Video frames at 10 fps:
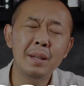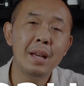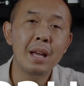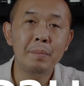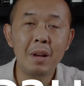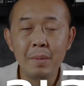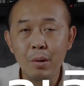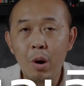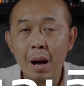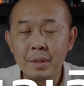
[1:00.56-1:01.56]
อน ไม่มี
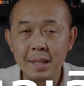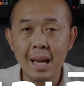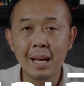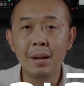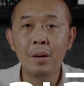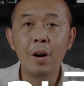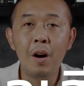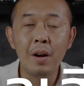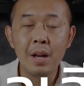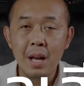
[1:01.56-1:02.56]
ความเสี่ยง แล้วก็
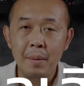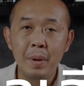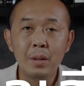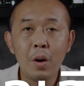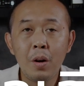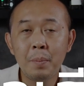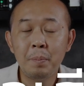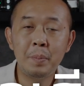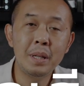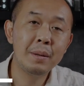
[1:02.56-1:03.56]
ไม่ต้อง
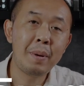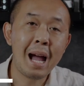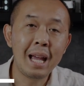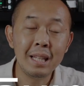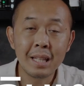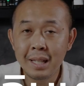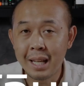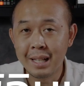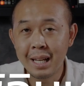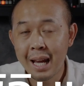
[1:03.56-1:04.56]
พึ่งพาอินเทอร์
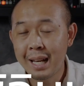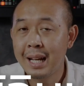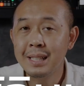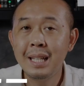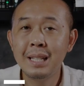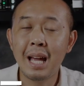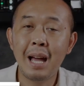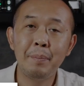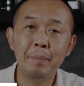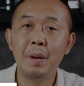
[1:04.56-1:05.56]
เน็ตใดๆทั้งสิ้นนะค
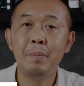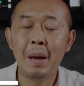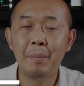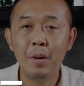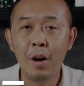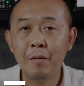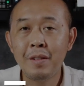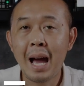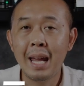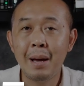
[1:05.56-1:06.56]
รับ เป็นแบบออฟ
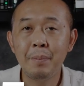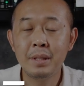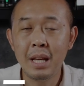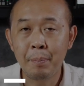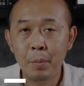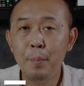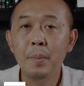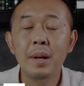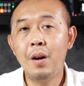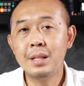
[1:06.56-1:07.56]
ไลน์นะครับ เสียบปุ๊บ
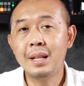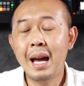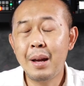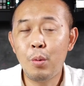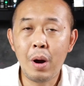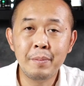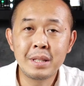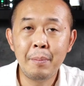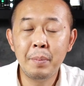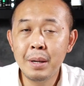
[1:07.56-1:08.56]
ก็จะได้ความ
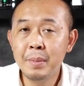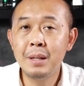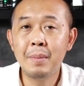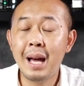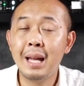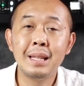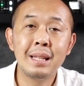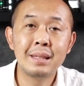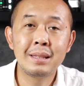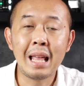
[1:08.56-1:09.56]
จำเพิ่มขึ้นมา
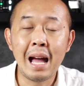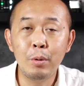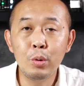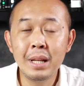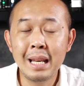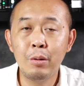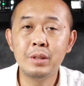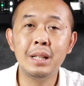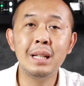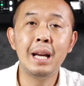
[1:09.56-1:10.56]
ตามรุ่นที่เรา
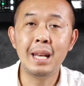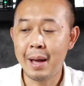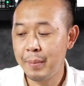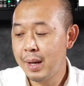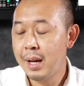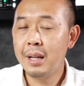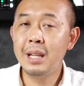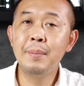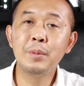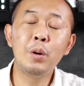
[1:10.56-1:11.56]
ซื้อเลยนะครับ
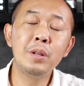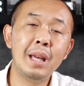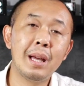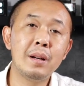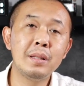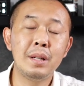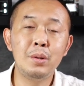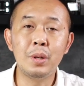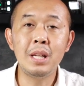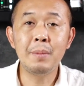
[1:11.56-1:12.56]
เริ่มต้นเนี่ยก็จะ
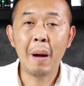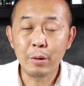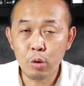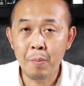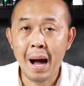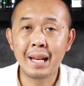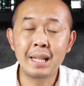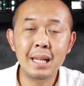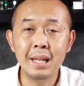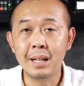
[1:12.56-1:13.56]
อยู่ที่พันกว่าบาท
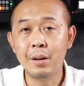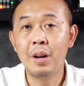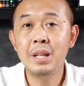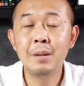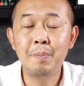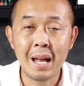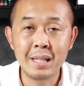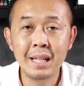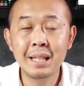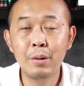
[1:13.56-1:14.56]
ที่
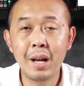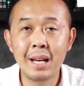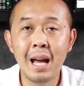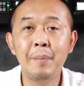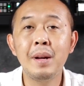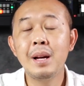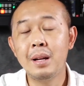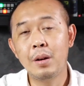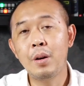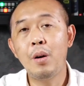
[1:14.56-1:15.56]
128จิกเท่านั้นนะครับ
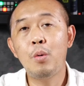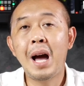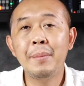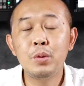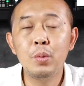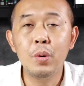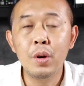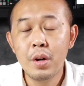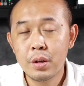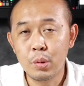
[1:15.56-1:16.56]
แล้วก็ความจุ
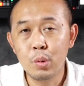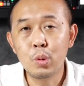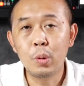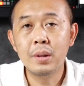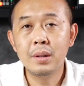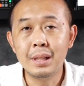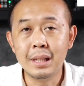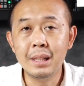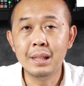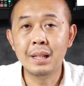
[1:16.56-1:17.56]
สูงสุดถึ
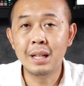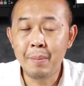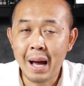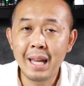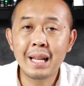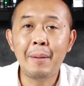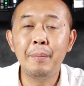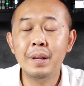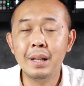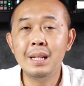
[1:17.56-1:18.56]
ง1เทราไบต์กับ
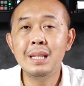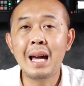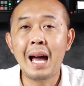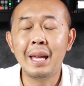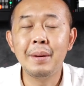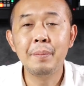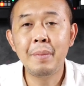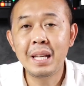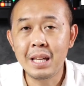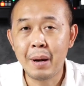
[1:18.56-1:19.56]
เงินที่จ่าย
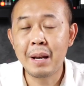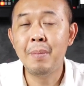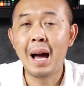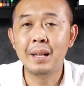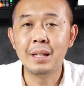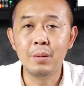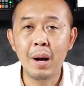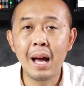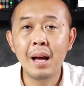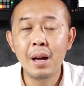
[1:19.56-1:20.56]
ไม่กี่พันบาท ถือ
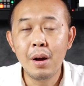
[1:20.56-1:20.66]
ว่า